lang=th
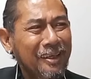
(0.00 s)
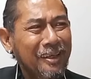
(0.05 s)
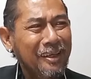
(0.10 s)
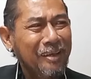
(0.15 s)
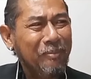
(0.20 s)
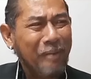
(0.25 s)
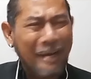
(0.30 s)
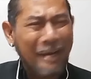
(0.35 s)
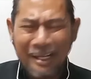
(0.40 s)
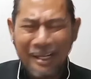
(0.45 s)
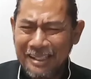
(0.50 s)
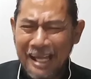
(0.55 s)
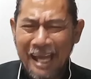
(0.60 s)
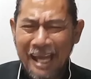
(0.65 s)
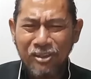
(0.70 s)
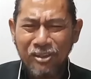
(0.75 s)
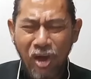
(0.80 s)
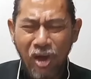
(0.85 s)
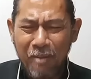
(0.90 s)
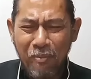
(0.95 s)
เป็นอาจาร
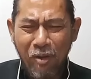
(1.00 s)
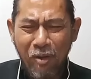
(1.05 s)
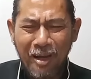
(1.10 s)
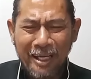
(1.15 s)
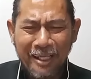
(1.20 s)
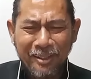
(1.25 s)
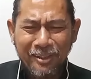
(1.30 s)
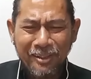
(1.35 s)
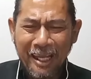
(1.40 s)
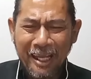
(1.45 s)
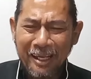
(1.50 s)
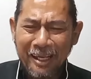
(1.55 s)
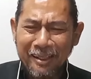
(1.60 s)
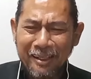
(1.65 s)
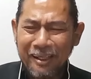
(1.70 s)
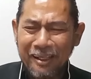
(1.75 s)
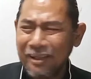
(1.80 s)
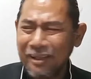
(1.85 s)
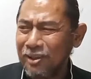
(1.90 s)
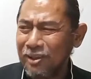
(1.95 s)
ย์สอนมอเกษตร
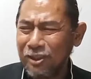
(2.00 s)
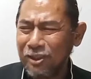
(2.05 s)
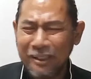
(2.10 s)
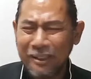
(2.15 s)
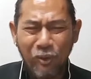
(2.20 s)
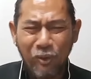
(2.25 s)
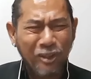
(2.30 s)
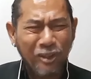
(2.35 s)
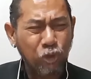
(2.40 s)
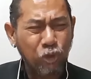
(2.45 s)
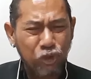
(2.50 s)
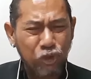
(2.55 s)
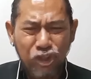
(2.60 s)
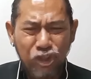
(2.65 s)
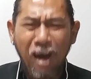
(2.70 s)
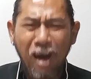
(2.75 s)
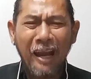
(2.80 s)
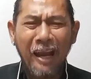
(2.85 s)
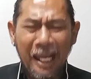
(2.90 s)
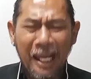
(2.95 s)
เนี่ยเขาถือว่าสุดย
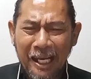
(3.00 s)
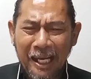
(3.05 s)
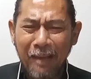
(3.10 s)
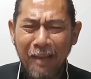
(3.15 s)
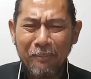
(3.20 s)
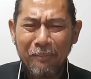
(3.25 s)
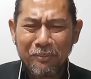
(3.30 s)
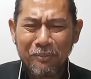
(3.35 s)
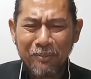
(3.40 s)
อดแล้วนะ